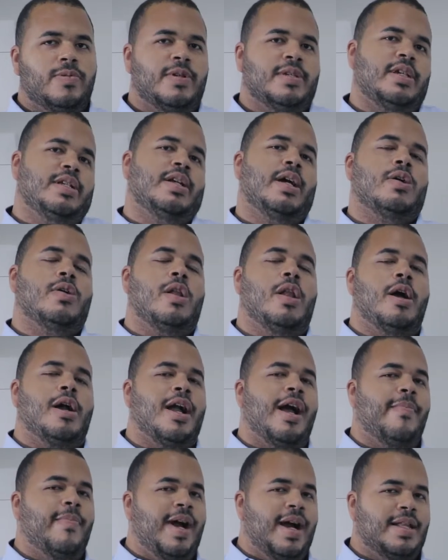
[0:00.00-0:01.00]
você já
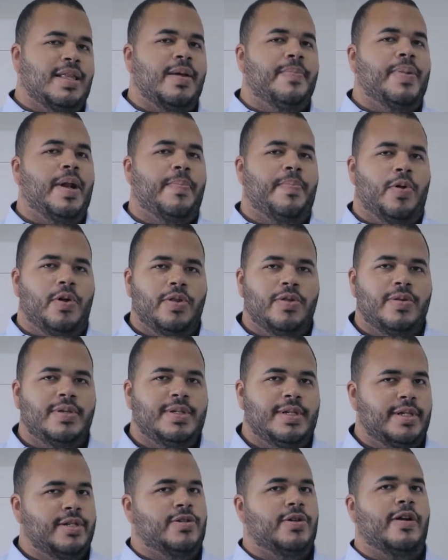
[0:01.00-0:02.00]
coloca a máquina para
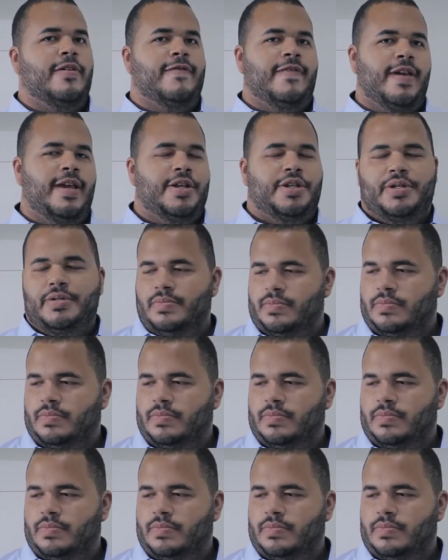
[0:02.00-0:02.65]
produzir sorvete.